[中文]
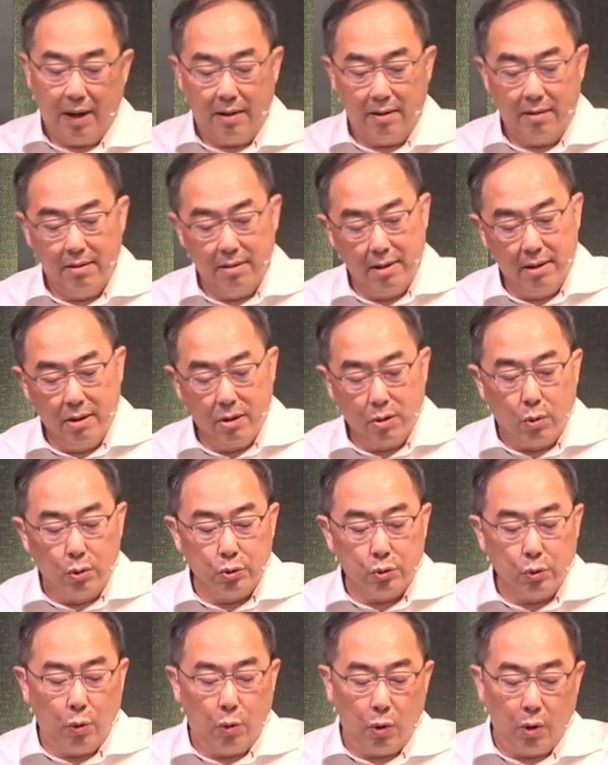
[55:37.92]
脾气不好，
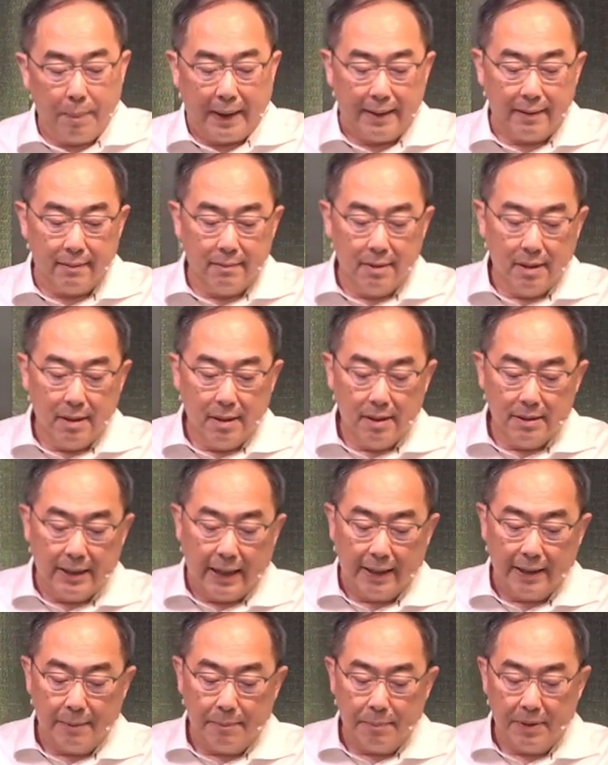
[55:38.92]
工作伙
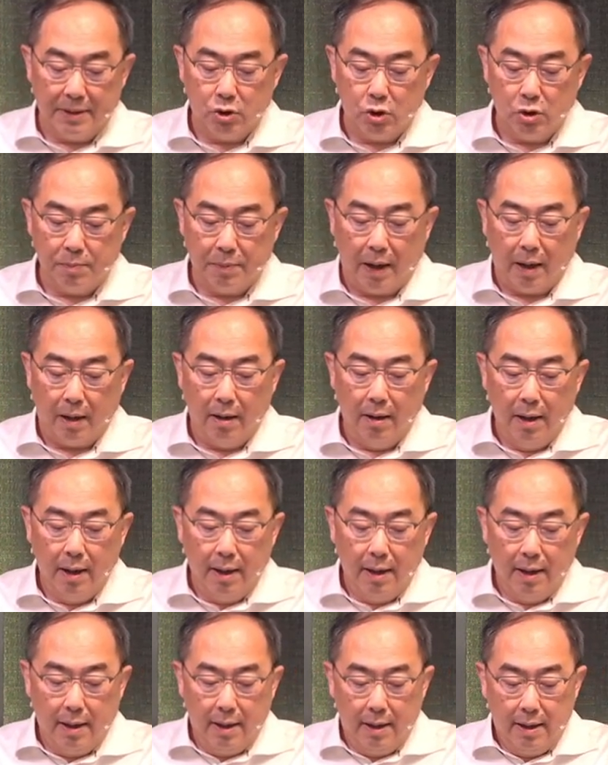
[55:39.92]
伴让你脾
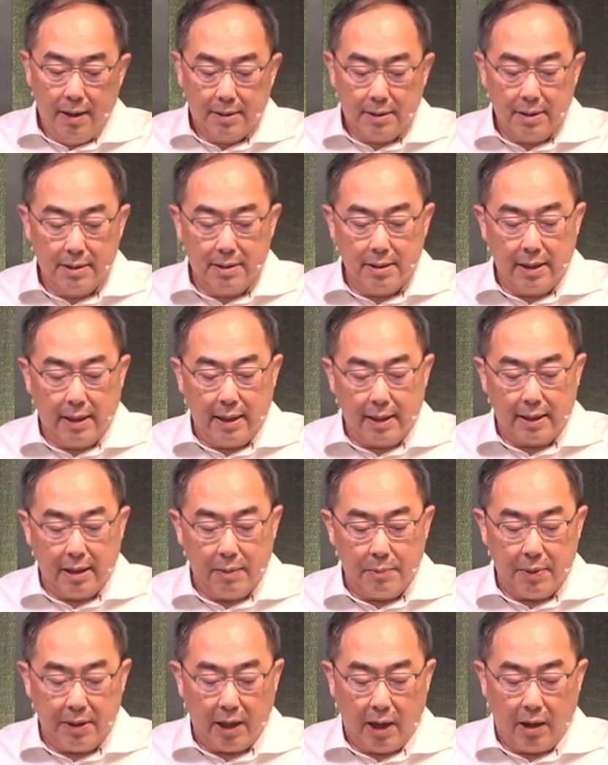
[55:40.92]
气不好，
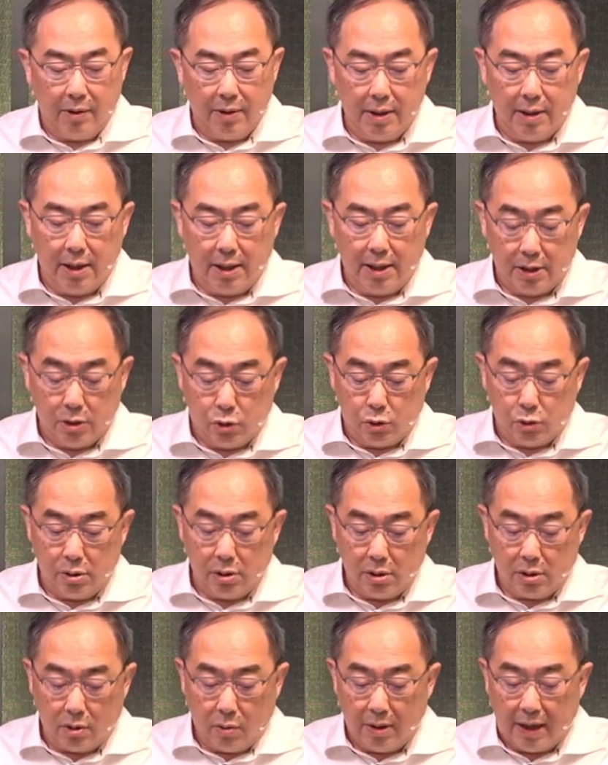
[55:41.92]
甚至连隔壁讨厌
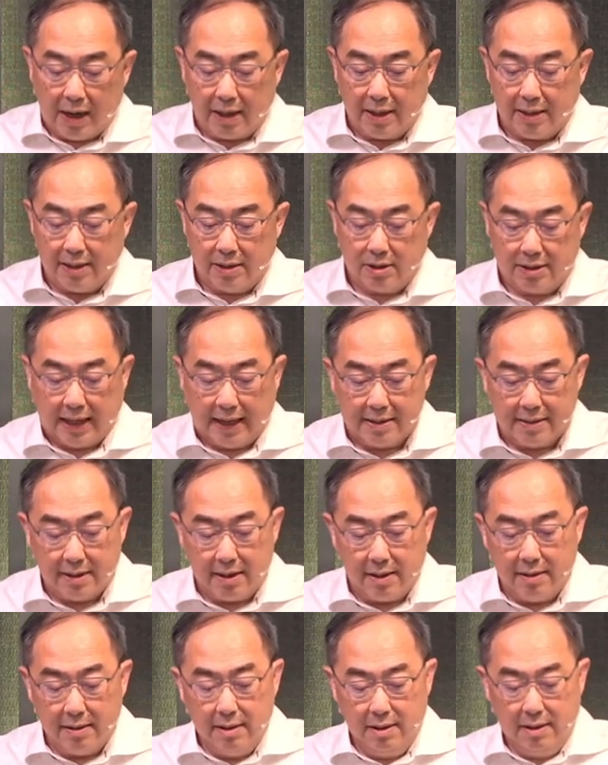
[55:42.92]
的邻居都让
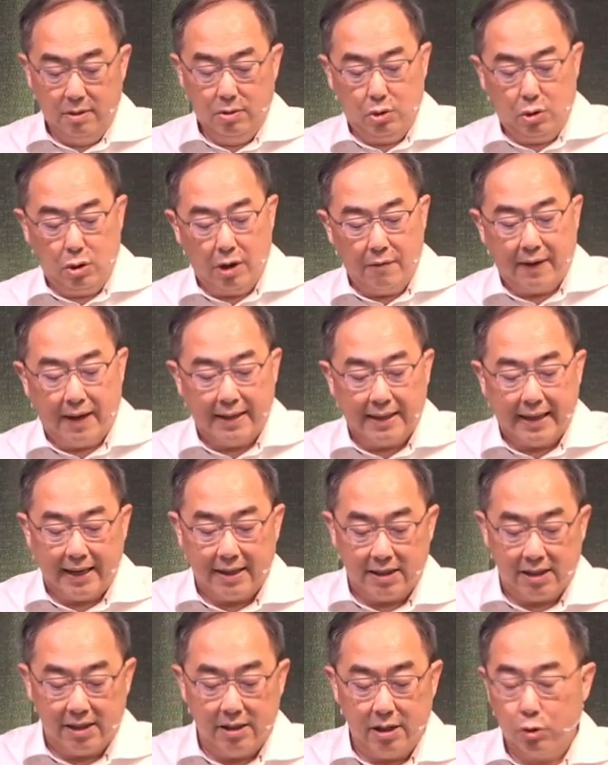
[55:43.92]
你产生
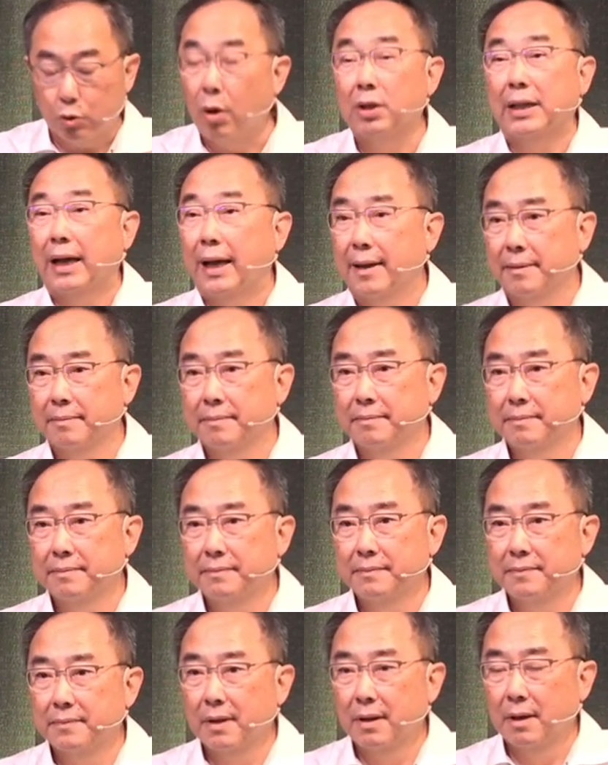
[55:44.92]
缺乏耐心的状
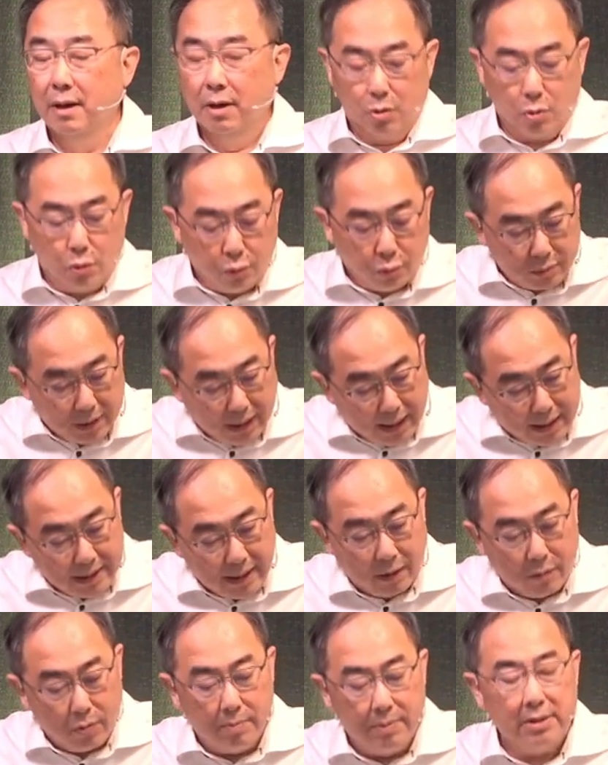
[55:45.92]
态。
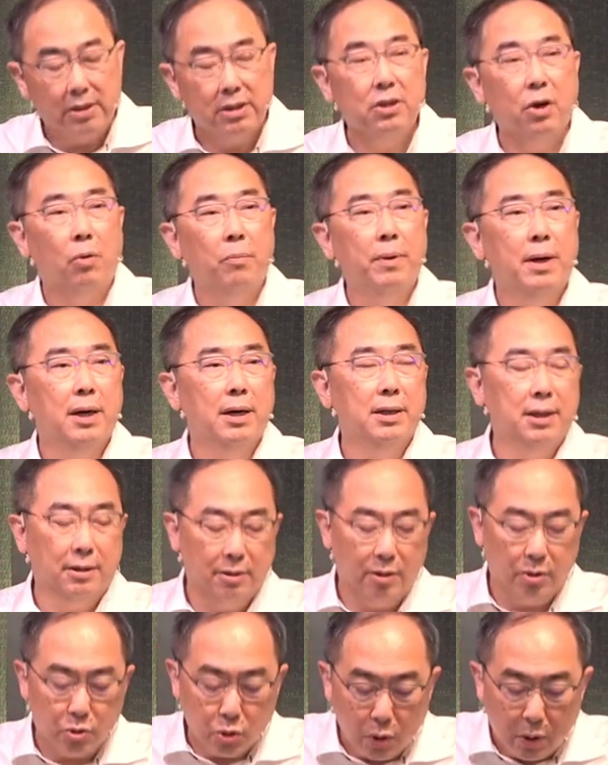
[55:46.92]
苦难让我们知
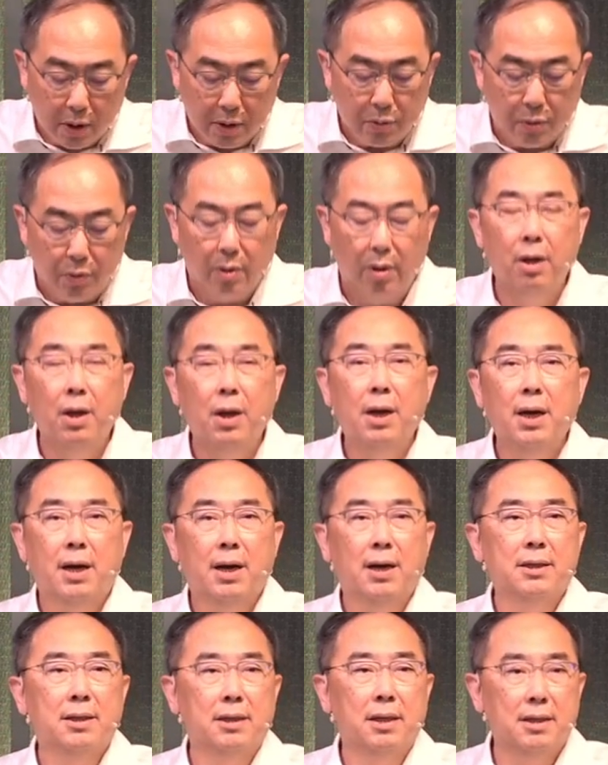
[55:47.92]
道我们何等的脆
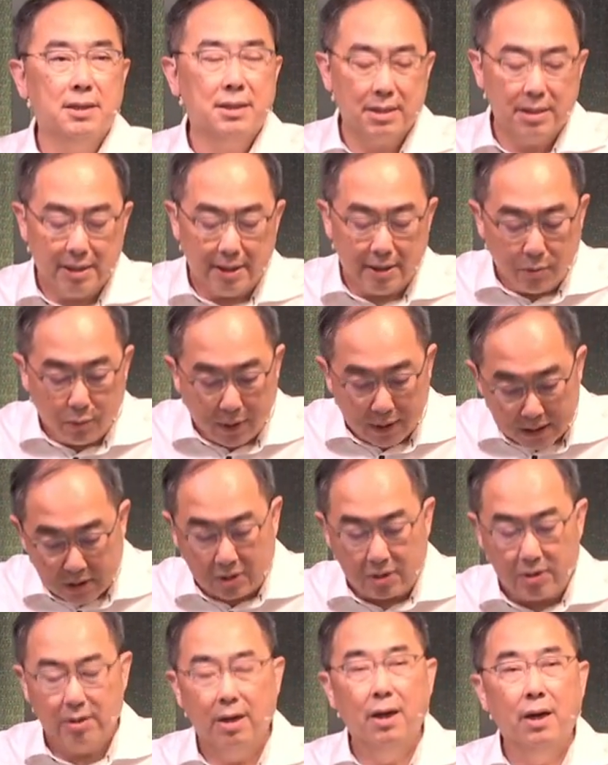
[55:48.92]
弱，何等的
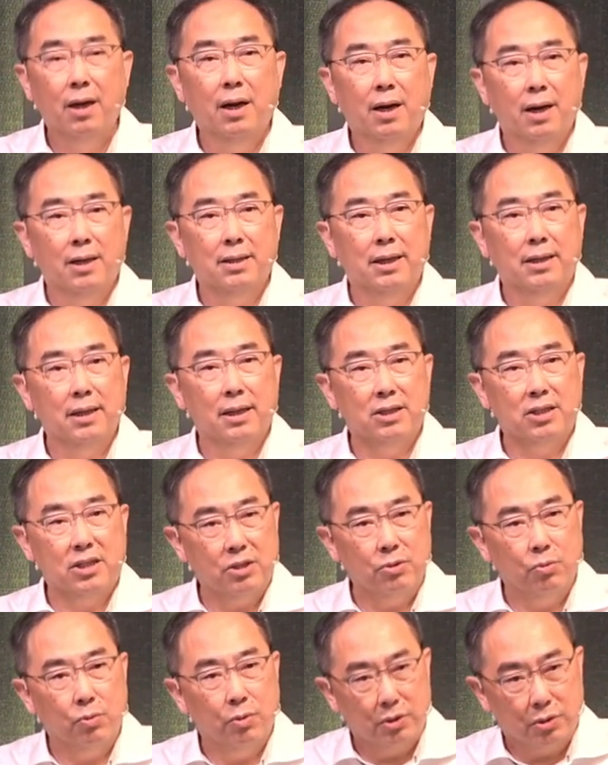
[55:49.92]
自以为是，
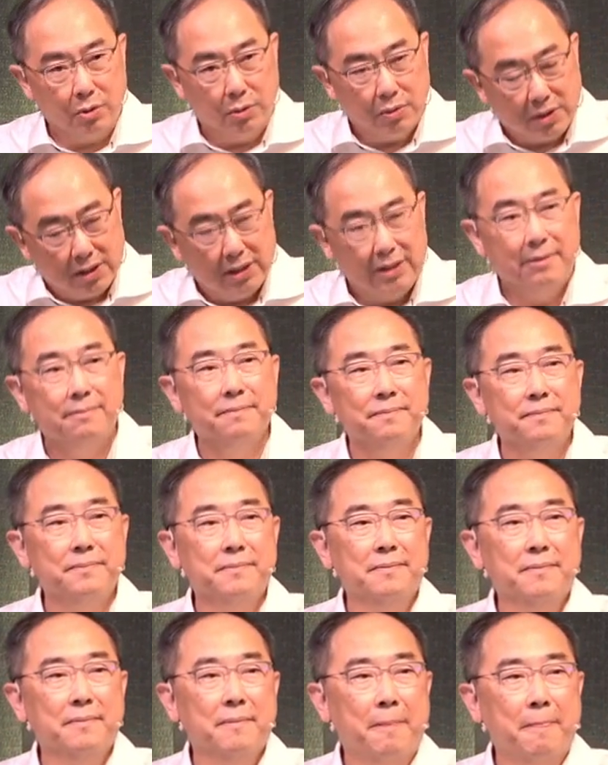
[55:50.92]
何等的自我中
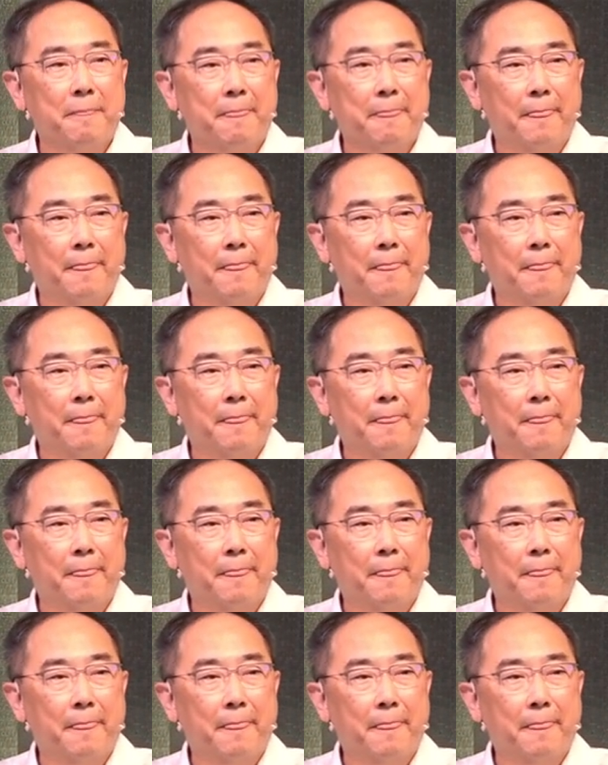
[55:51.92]
心。